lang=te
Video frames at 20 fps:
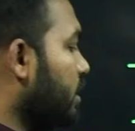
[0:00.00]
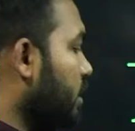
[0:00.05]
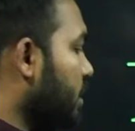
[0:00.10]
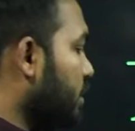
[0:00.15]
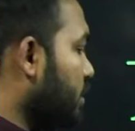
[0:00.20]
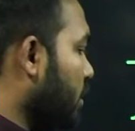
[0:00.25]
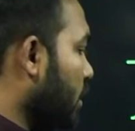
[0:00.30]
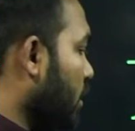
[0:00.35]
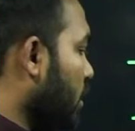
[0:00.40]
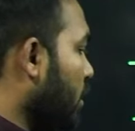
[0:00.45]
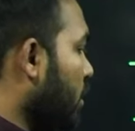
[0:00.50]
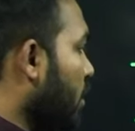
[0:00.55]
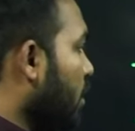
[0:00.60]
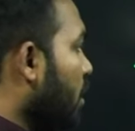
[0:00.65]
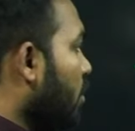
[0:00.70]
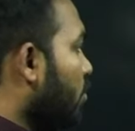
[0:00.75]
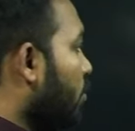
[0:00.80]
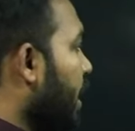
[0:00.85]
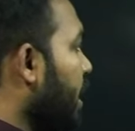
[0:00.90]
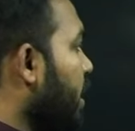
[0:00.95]
చేసిన
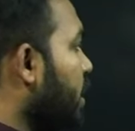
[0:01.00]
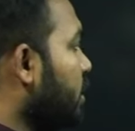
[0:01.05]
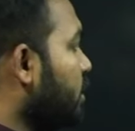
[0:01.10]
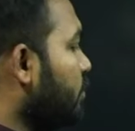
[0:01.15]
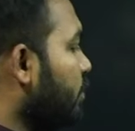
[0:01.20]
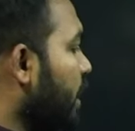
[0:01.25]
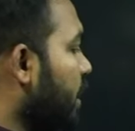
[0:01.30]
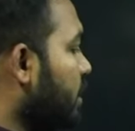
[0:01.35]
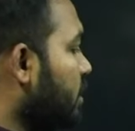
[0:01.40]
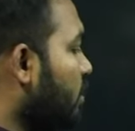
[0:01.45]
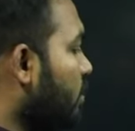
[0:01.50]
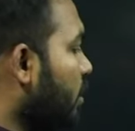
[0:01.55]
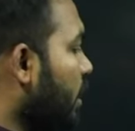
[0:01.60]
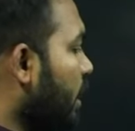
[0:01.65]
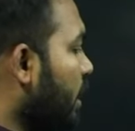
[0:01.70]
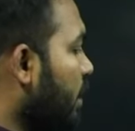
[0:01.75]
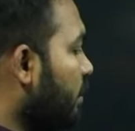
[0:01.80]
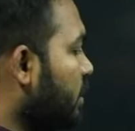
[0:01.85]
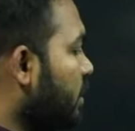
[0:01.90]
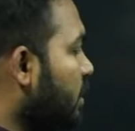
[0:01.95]
మైనస్ ప్లేస్లోకి
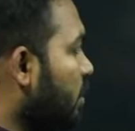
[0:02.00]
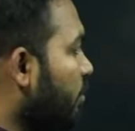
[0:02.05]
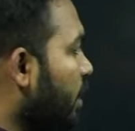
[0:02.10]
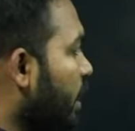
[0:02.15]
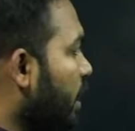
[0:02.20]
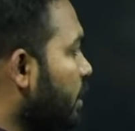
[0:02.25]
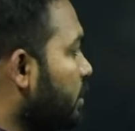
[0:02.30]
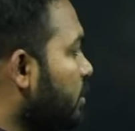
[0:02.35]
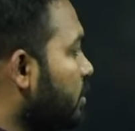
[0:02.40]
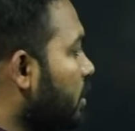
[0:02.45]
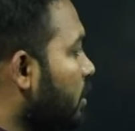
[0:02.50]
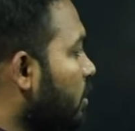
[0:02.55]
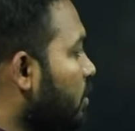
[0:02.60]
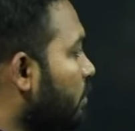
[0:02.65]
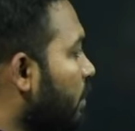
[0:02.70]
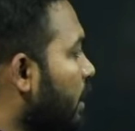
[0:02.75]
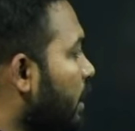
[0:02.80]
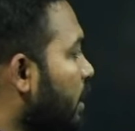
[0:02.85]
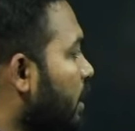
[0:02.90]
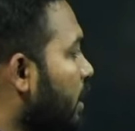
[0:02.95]
డివిజన్ పెట్టేసిన
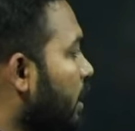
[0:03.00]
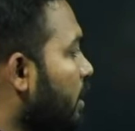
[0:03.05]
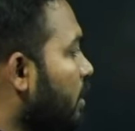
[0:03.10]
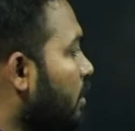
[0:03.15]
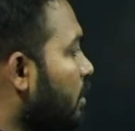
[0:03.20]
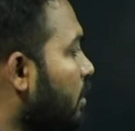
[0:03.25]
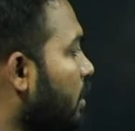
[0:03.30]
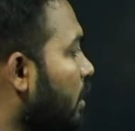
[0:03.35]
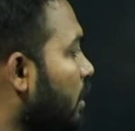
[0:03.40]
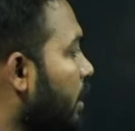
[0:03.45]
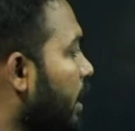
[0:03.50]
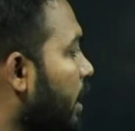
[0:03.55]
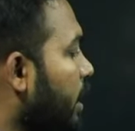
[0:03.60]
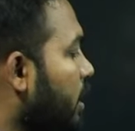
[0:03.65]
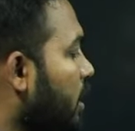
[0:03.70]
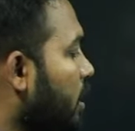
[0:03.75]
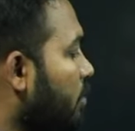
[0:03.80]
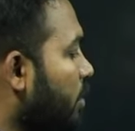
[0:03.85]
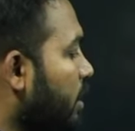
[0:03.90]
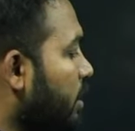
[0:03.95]
ట్వెల్వ్కి
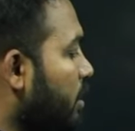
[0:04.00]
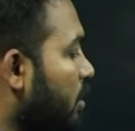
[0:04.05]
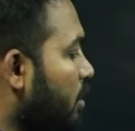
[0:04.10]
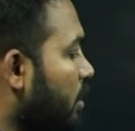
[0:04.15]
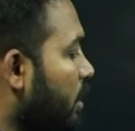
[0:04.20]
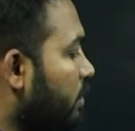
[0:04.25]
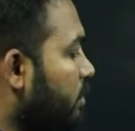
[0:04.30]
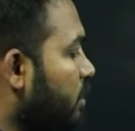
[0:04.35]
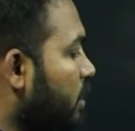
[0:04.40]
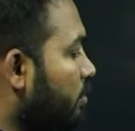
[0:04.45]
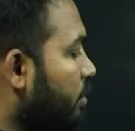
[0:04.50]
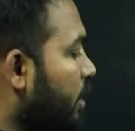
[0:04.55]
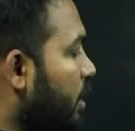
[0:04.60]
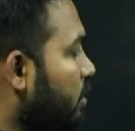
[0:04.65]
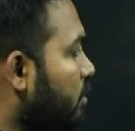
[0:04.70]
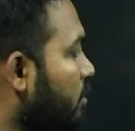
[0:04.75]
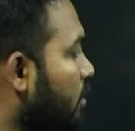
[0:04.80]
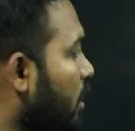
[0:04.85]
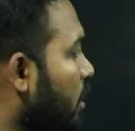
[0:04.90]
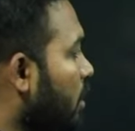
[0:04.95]
ఎయిట్కి మధ్యలో డివిజన్
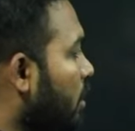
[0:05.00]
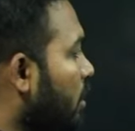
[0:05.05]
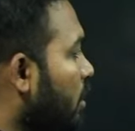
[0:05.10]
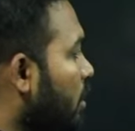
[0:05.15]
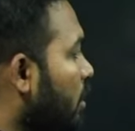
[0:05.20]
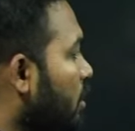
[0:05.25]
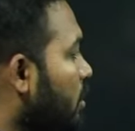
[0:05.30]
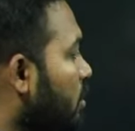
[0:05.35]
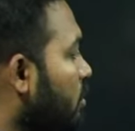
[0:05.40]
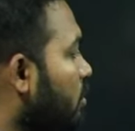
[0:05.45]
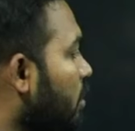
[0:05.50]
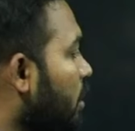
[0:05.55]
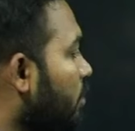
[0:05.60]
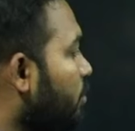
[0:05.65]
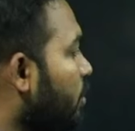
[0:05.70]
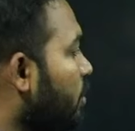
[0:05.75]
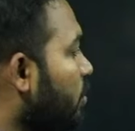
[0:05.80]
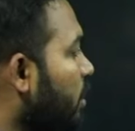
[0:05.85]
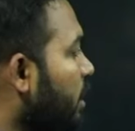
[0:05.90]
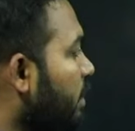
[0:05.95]
పెట్టుకున్నా సో
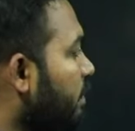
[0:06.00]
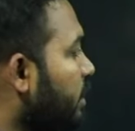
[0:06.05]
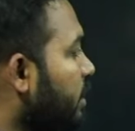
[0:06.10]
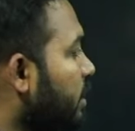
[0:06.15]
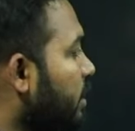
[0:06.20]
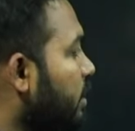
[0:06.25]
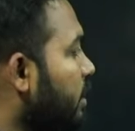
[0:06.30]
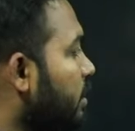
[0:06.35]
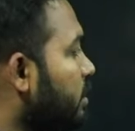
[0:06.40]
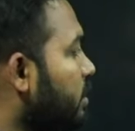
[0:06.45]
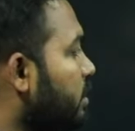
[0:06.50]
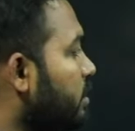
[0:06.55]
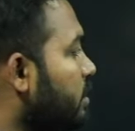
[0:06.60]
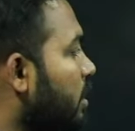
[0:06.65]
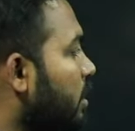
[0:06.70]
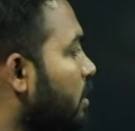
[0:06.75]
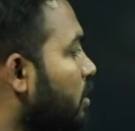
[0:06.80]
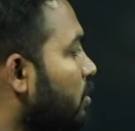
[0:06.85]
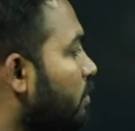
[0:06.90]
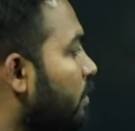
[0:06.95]
ఇప్పుడు డివిజన్ తీసేసిన
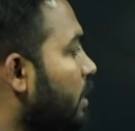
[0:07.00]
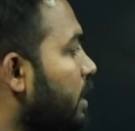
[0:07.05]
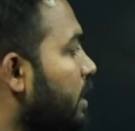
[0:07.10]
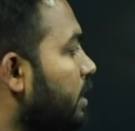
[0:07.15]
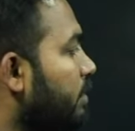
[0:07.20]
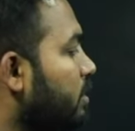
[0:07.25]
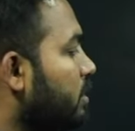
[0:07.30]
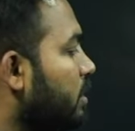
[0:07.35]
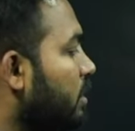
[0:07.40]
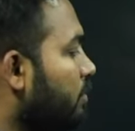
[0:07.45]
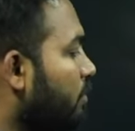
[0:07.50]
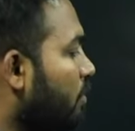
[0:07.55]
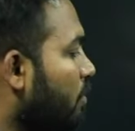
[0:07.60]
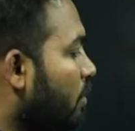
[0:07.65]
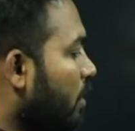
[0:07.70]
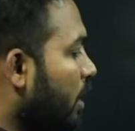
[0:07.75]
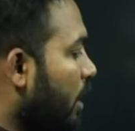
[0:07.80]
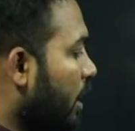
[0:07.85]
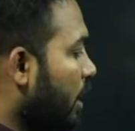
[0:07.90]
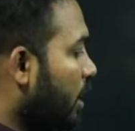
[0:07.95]
ట్వెల్వ్ డివిజన్
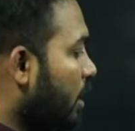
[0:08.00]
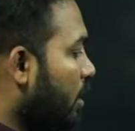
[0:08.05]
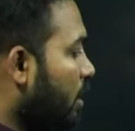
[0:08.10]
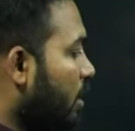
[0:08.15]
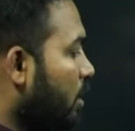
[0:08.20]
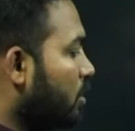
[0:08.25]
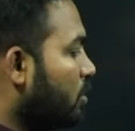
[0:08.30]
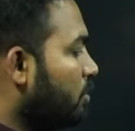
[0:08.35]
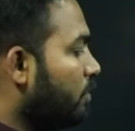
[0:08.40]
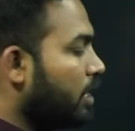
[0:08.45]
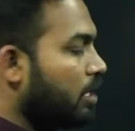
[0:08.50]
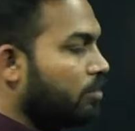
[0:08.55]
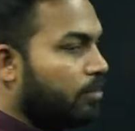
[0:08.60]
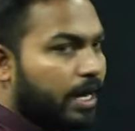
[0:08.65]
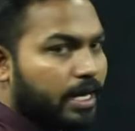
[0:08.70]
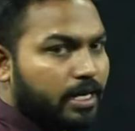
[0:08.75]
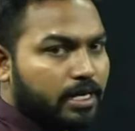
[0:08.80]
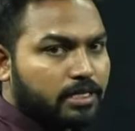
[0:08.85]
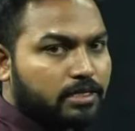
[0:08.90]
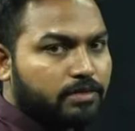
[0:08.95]
ఫోర్ని ట్వెల్వ్
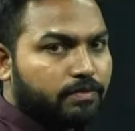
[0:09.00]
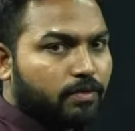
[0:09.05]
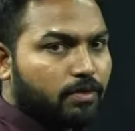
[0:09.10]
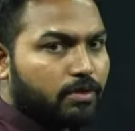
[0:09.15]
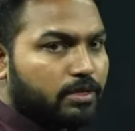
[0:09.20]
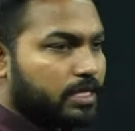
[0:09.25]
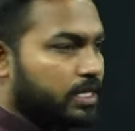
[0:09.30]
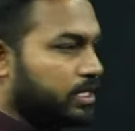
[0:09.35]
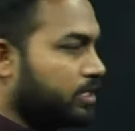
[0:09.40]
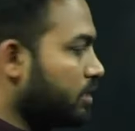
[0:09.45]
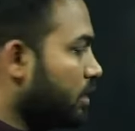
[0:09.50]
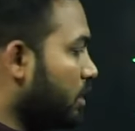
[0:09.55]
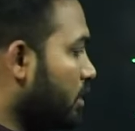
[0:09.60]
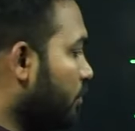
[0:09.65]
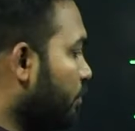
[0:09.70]
మైనస్ ఫోర్ చేసిన